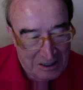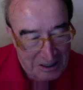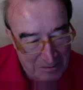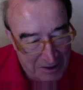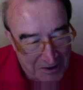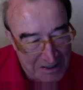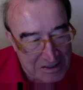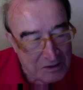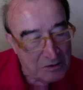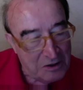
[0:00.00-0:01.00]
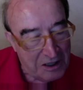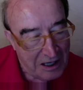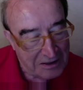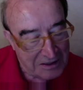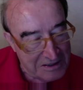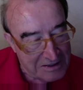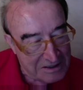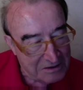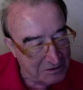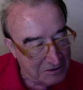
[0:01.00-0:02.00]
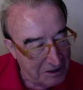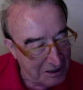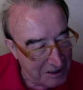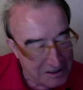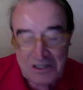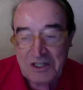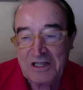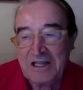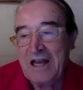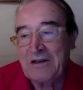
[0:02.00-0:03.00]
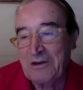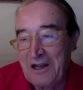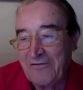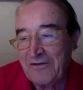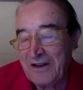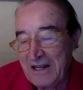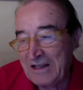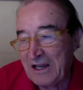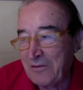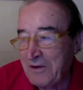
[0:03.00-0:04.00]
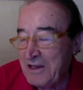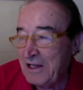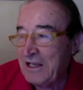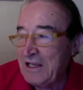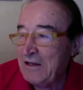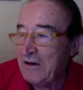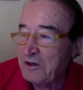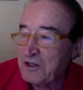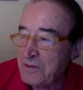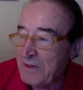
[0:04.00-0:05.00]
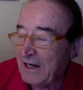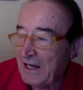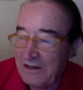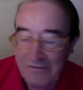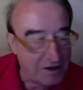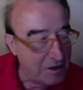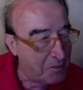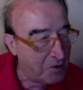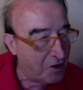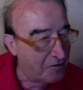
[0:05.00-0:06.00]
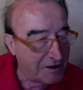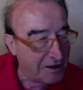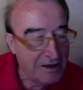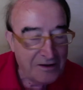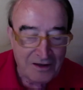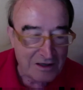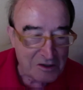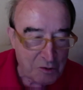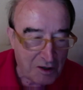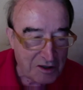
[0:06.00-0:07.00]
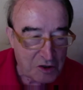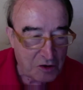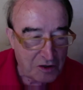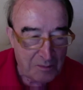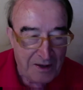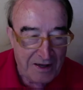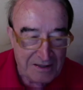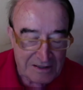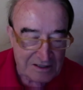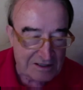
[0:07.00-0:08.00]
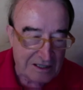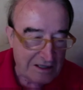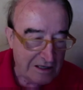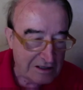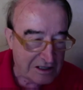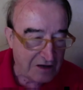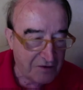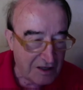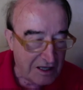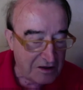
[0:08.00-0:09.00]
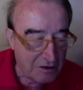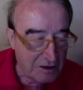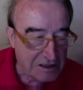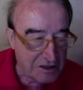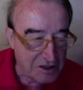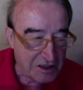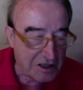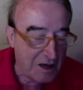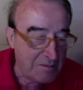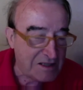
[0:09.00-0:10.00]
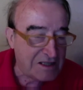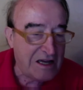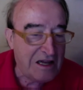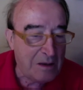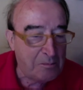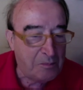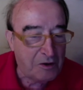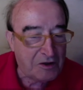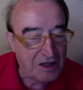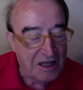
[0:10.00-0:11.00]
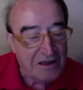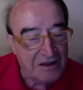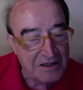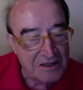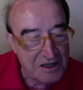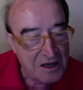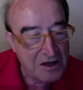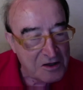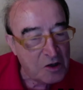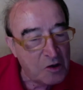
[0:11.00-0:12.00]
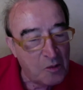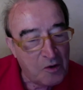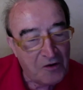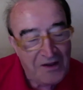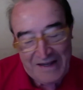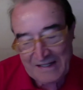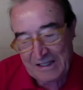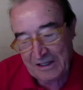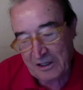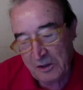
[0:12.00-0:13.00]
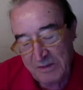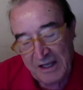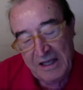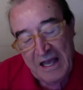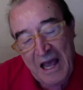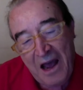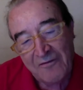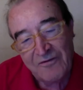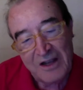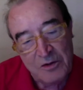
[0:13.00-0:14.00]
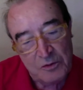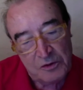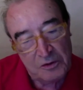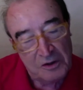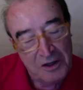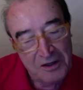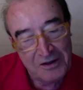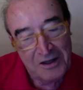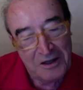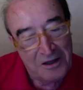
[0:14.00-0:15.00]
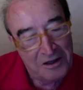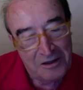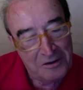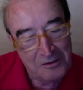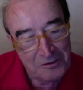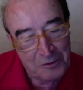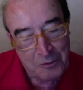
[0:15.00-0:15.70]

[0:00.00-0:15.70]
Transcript: ribadisco, attenzione, la siccità non è finita, quindi chi oggi magari vede piovere nella sua regione pensa sì, sta finendo la siccità, ma se gli apporti idrici sono modesti, come è avvenuto nel, eh,